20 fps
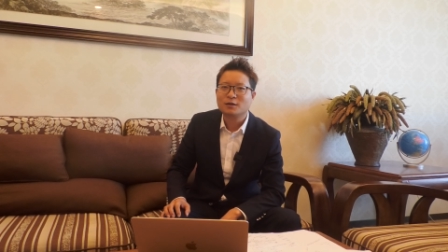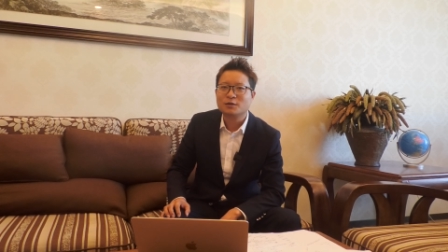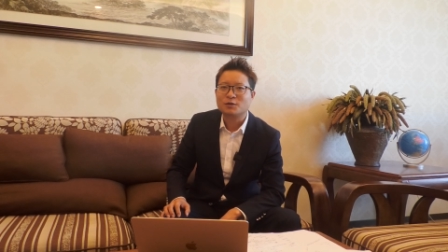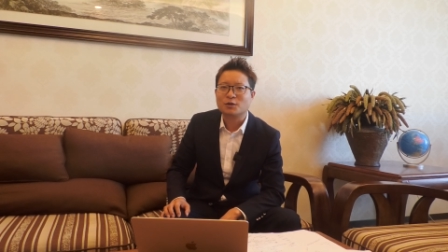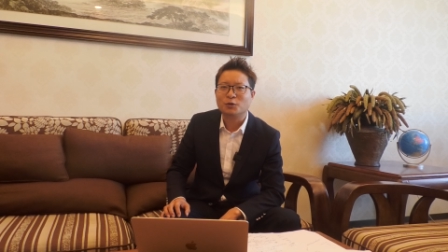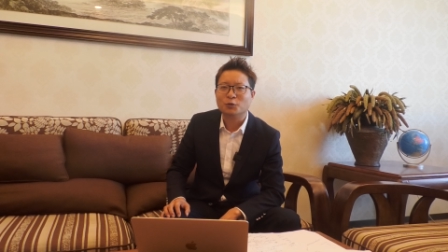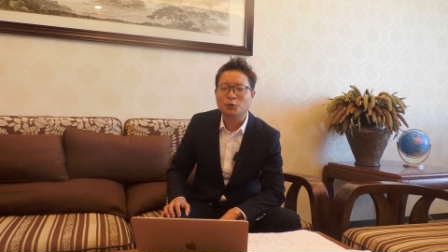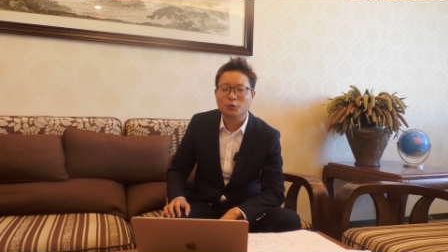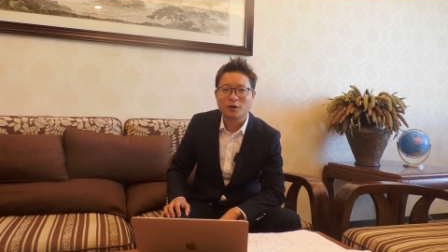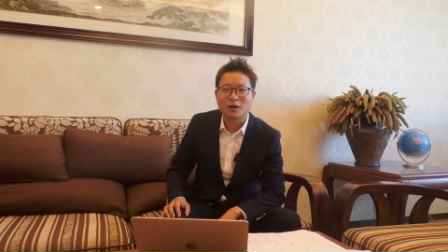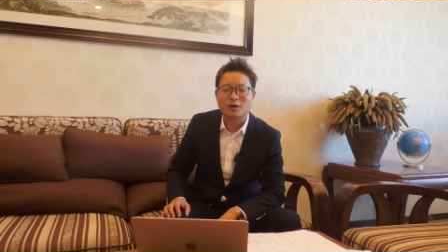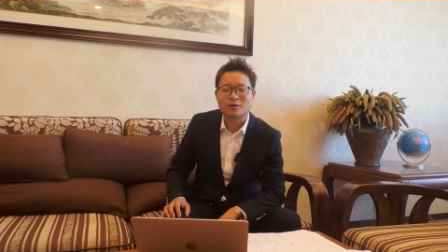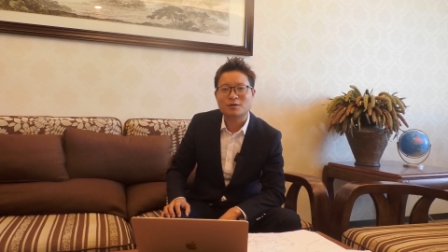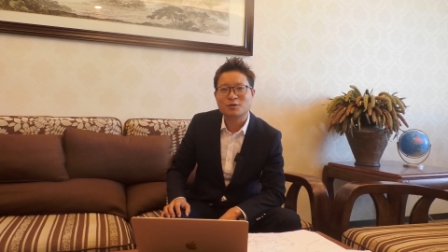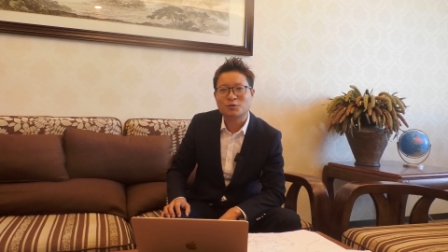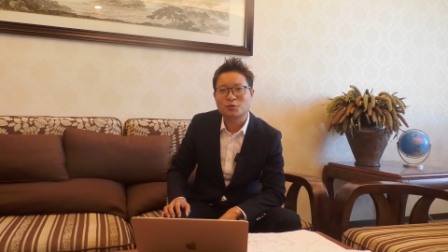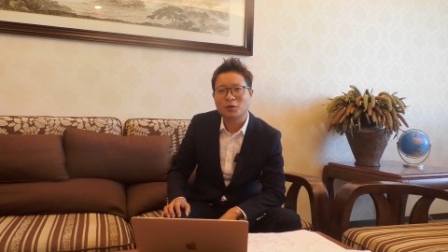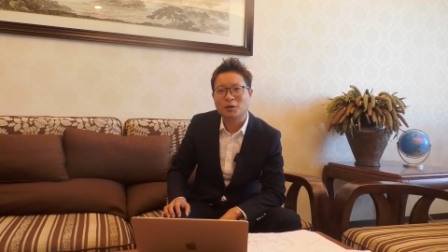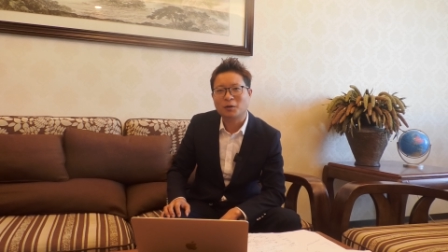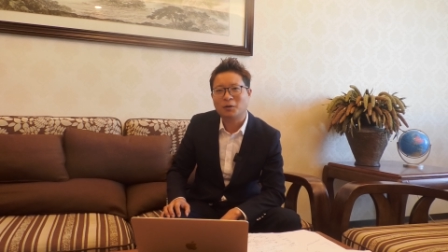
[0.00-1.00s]
就是吕老
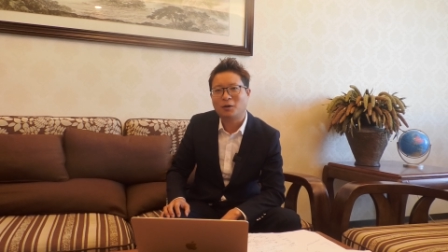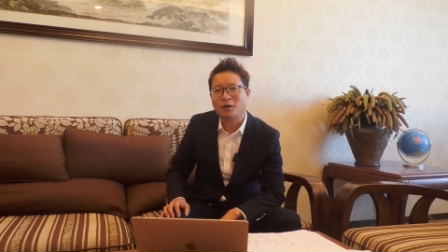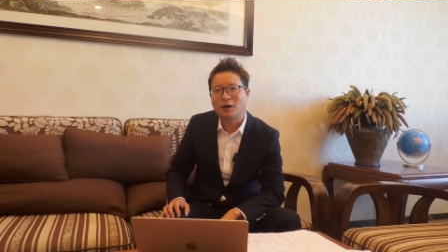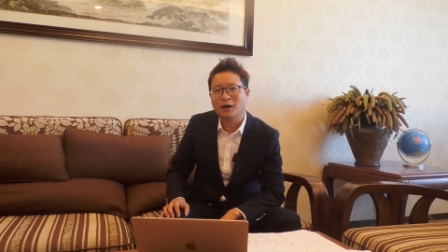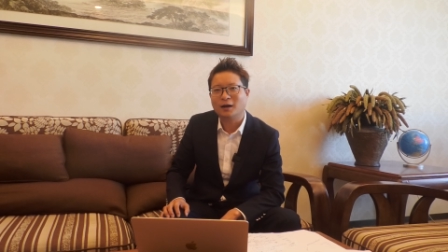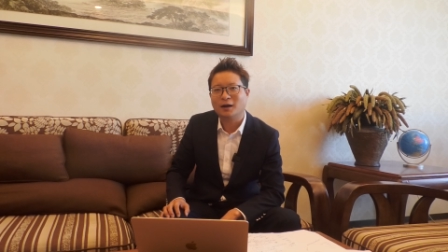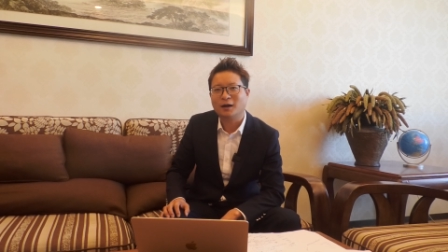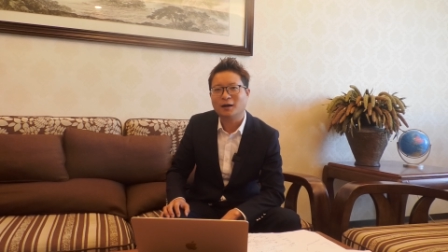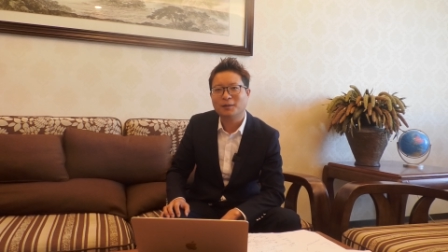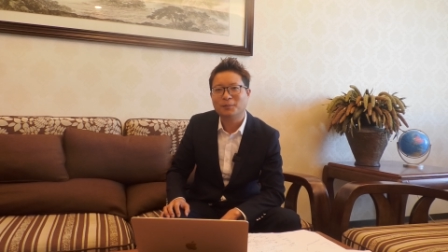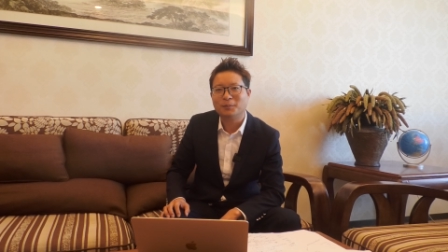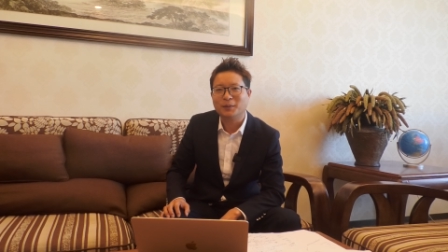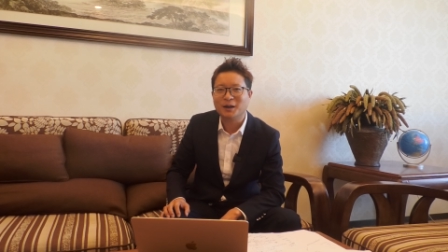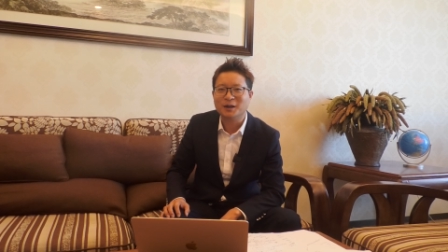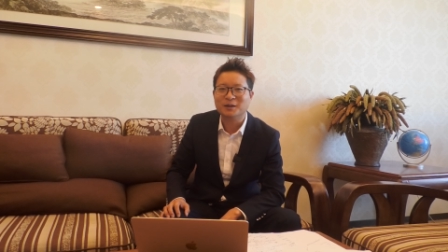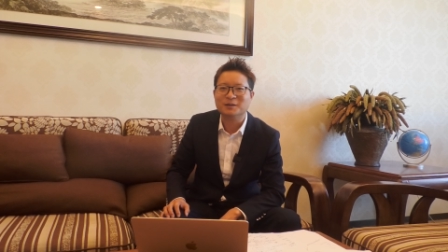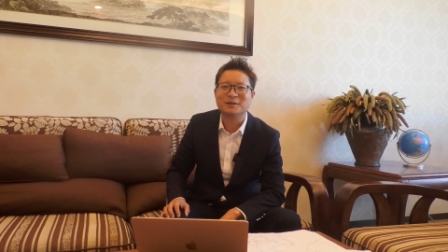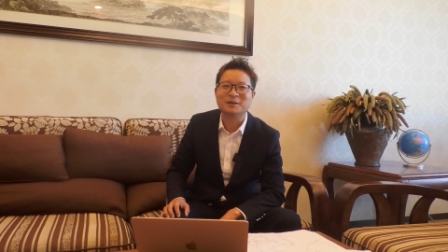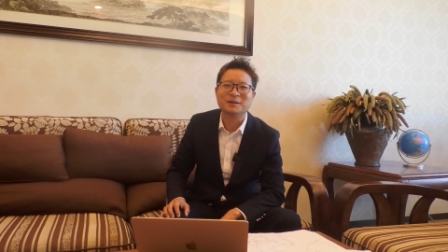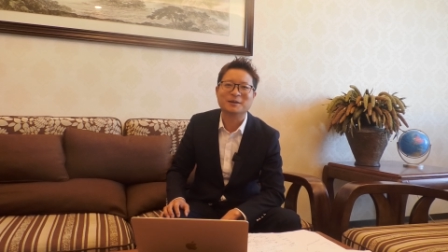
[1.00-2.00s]
师说的话呀，
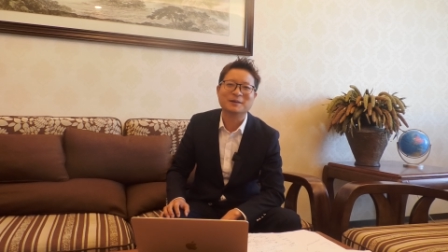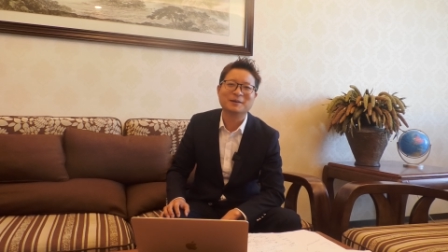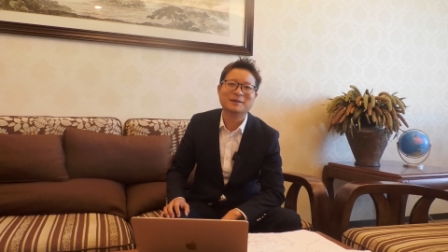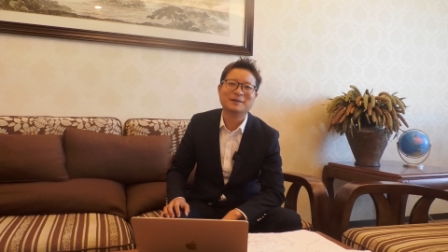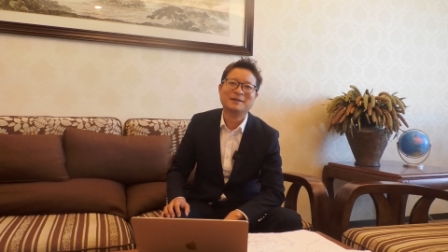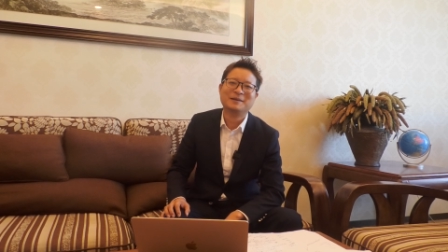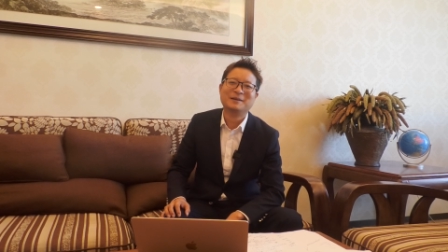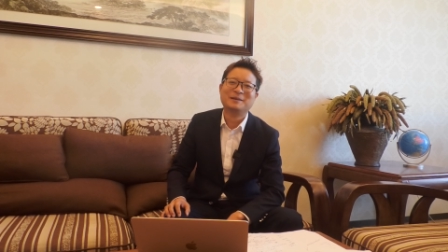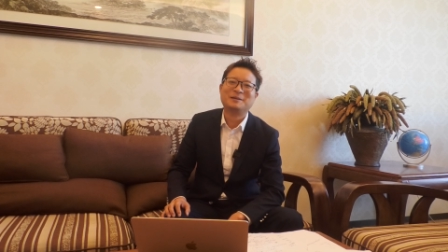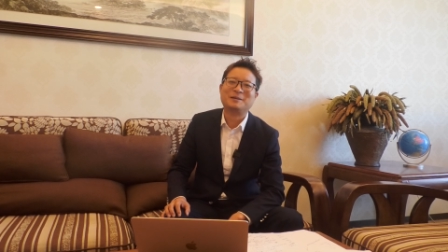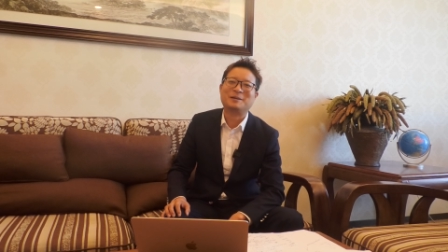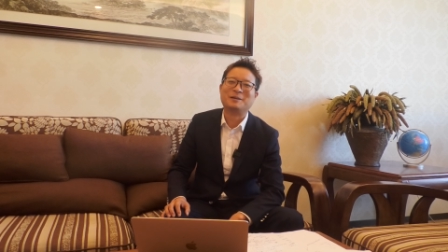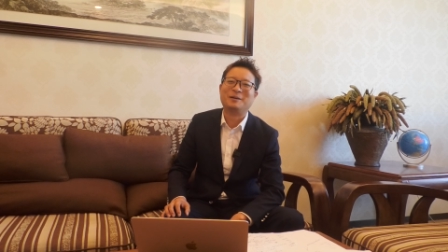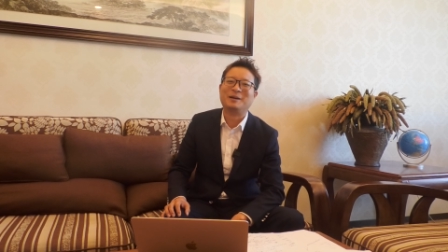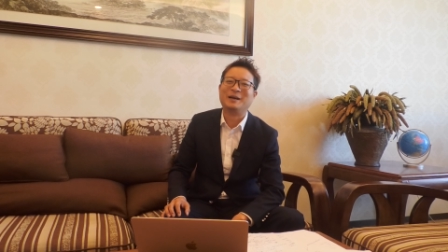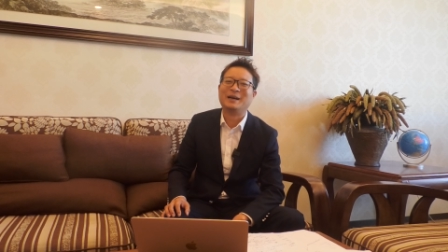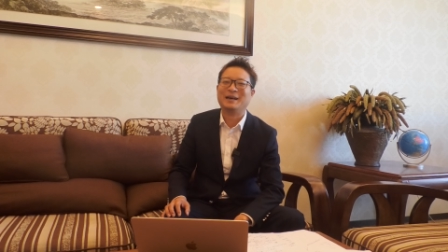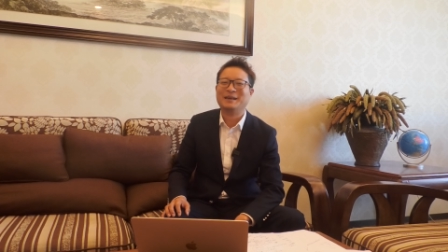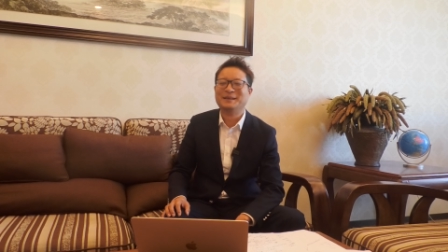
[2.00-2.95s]
没人听，是吧？